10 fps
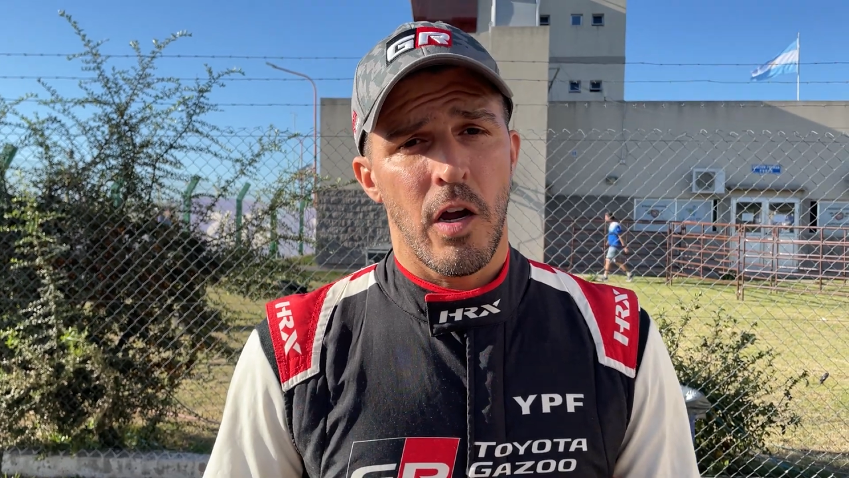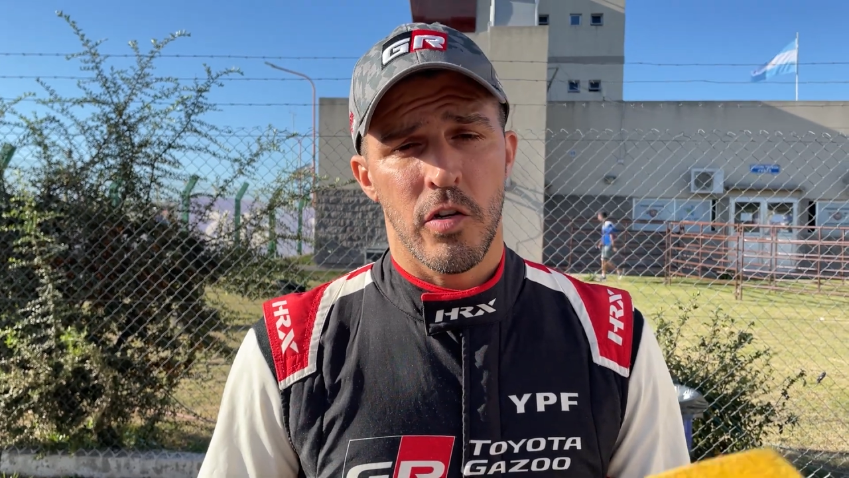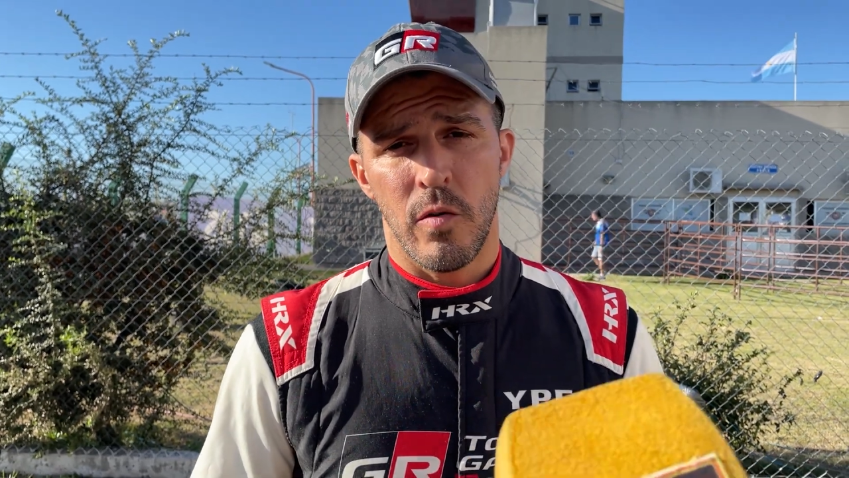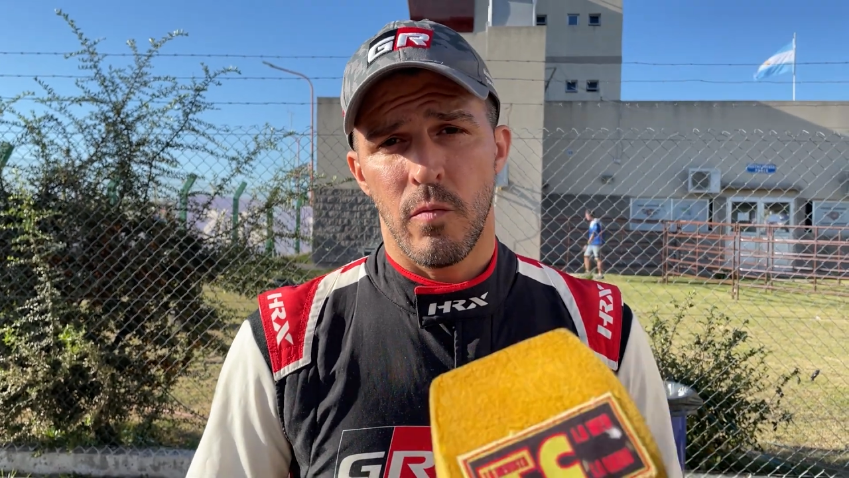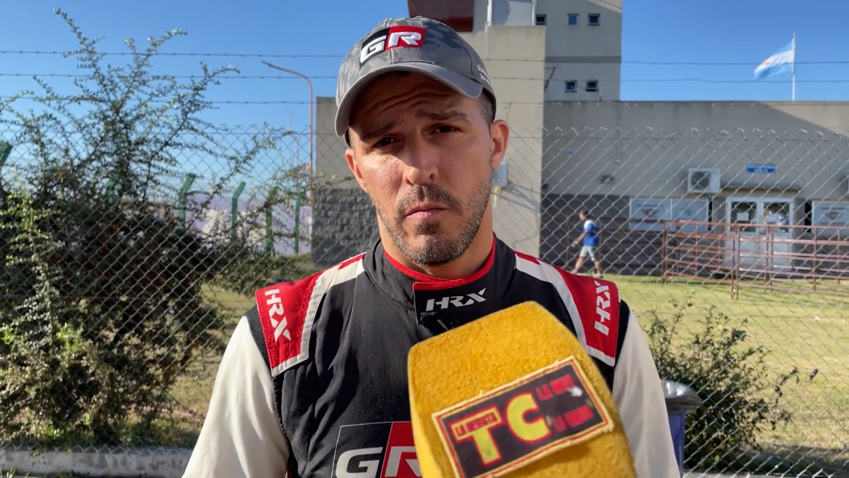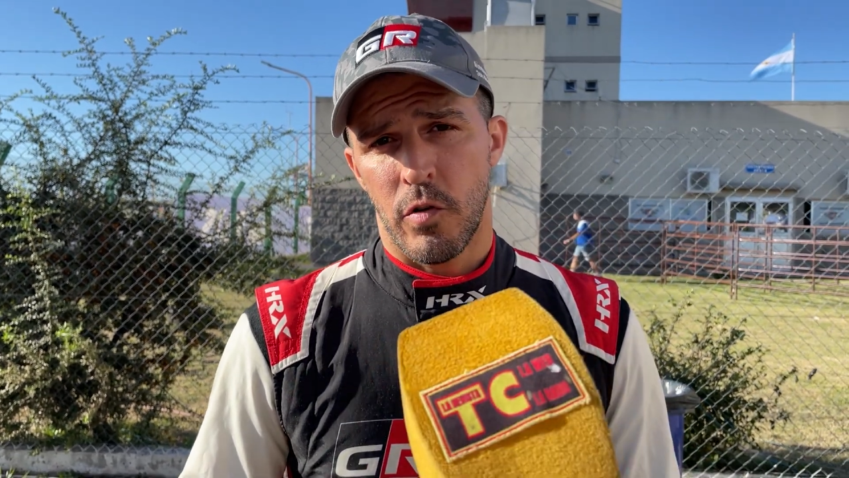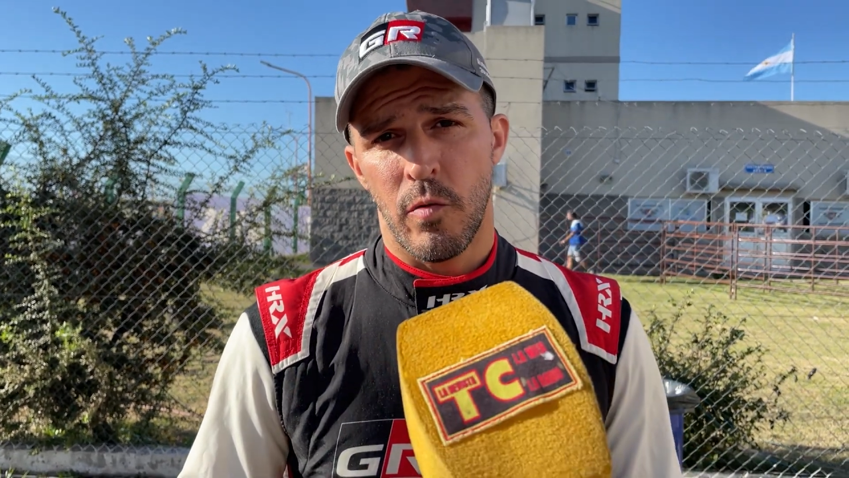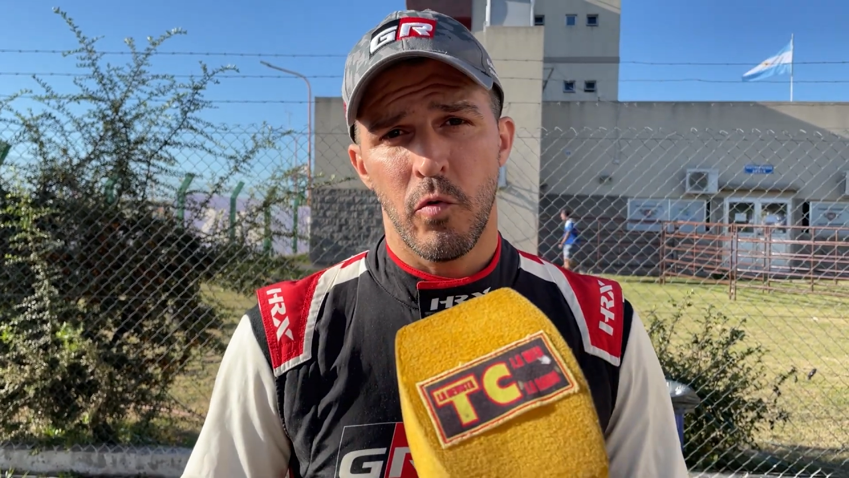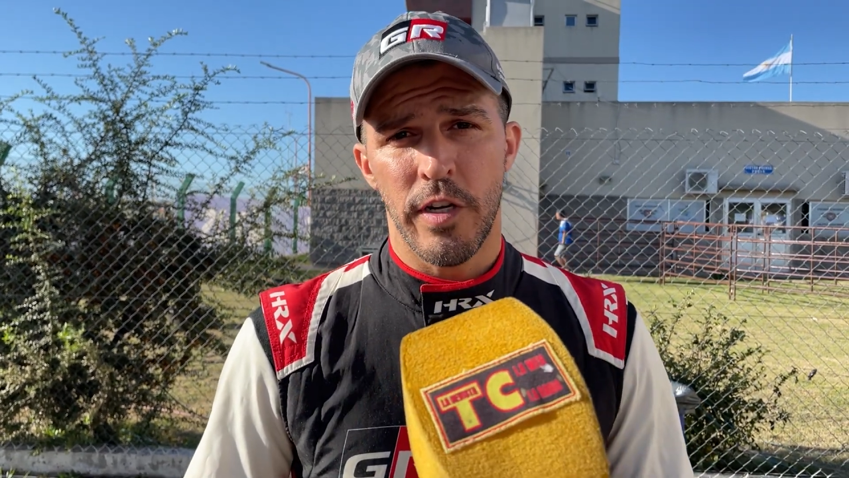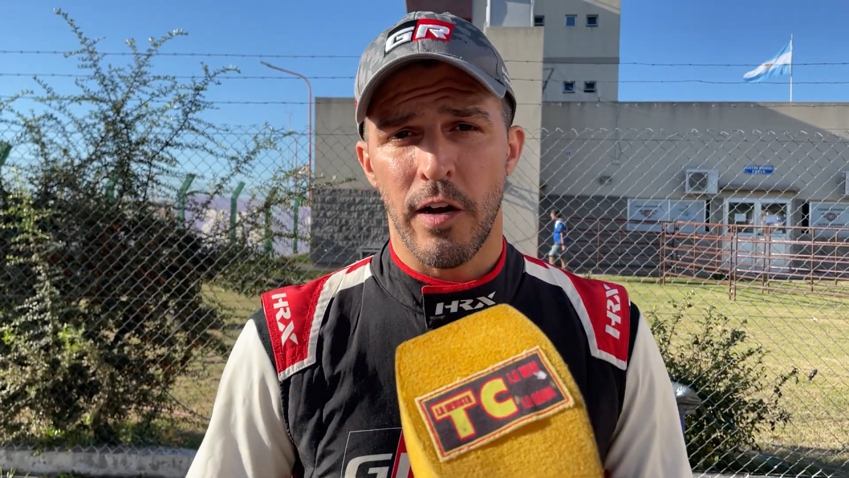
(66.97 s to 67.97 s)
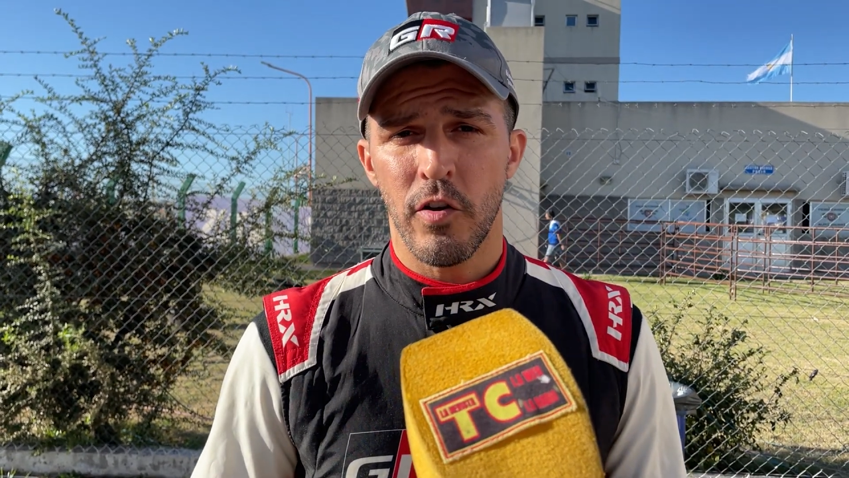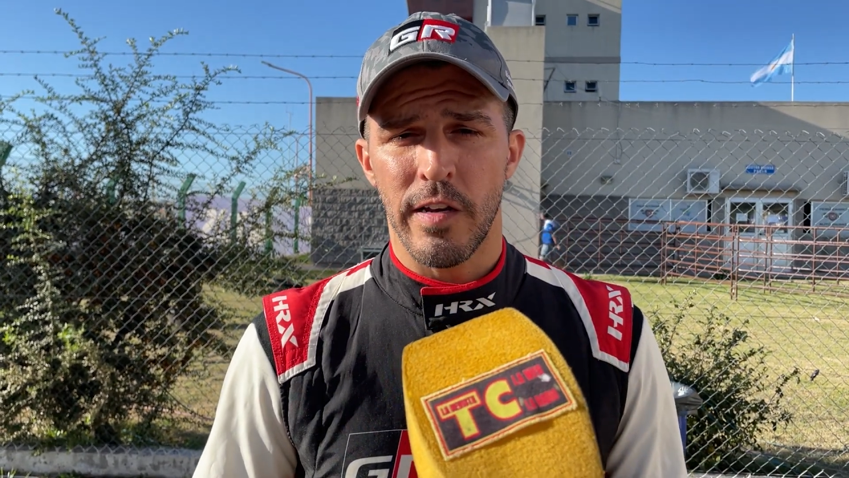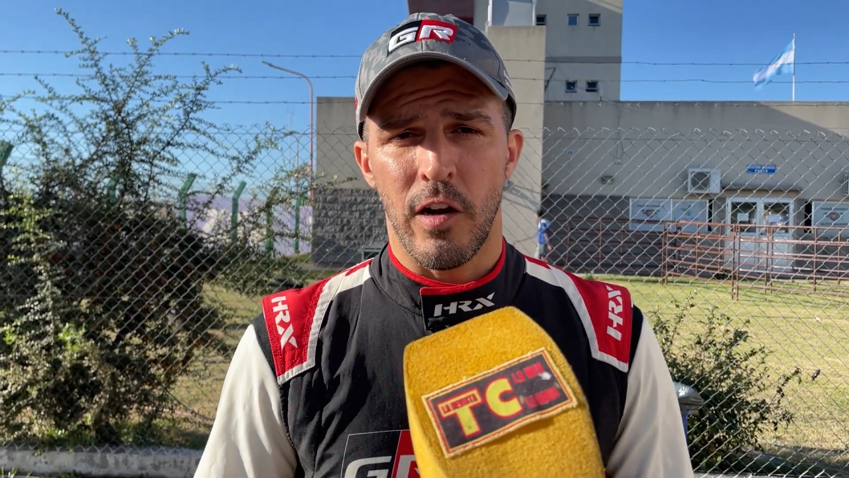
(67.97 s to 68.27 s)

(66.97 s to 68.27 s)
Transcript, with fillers: No, son, muchas cosas.